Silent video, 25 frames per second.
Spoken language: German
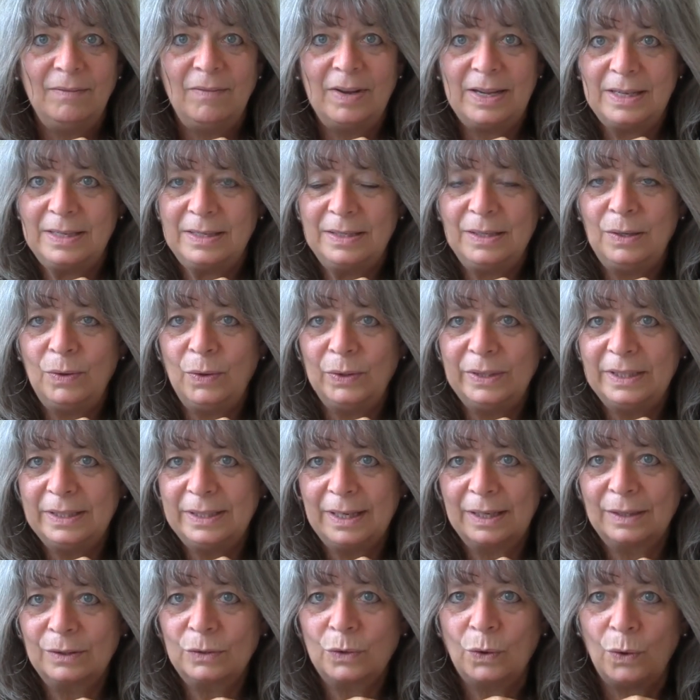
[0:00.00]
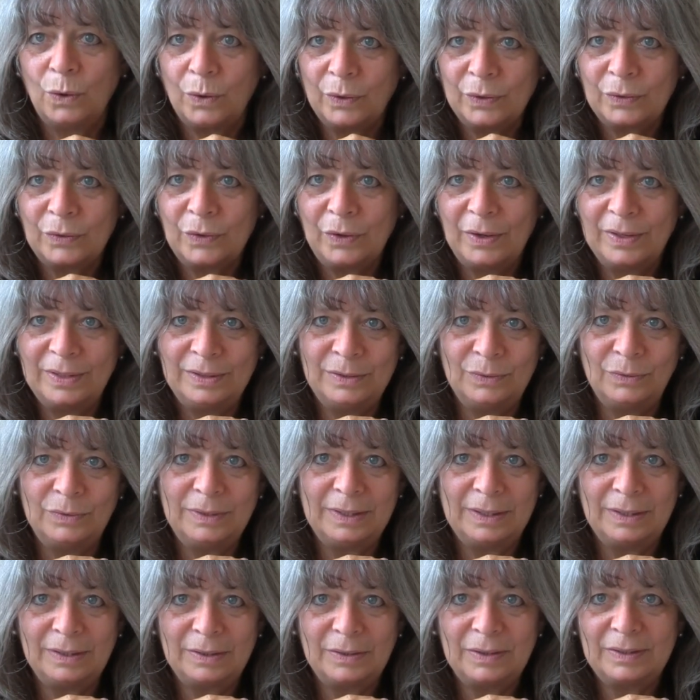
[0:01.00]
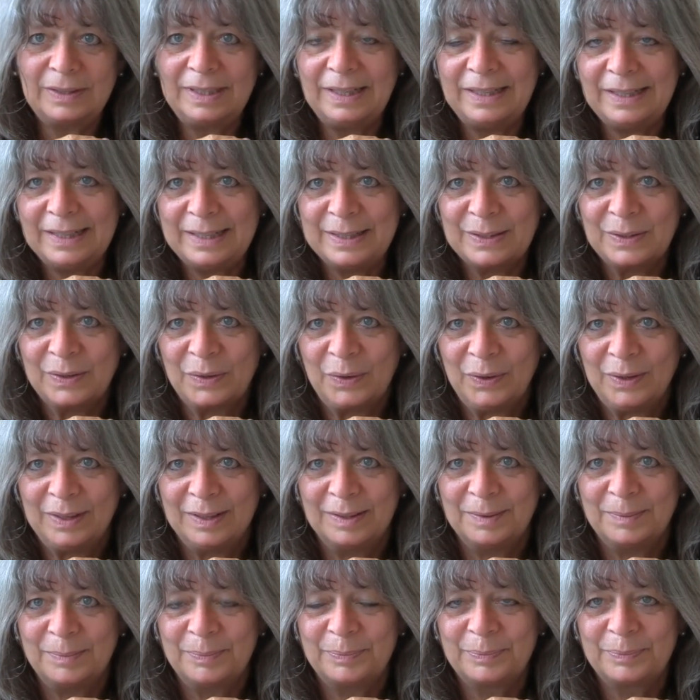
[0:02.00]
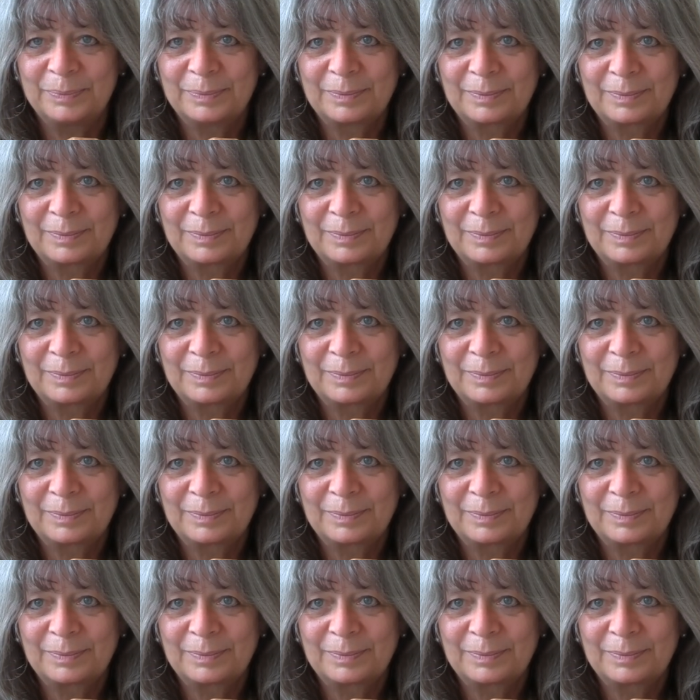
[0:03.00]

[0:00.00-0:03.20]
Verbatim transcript: was die Leute dann kochen können und auch genießen können.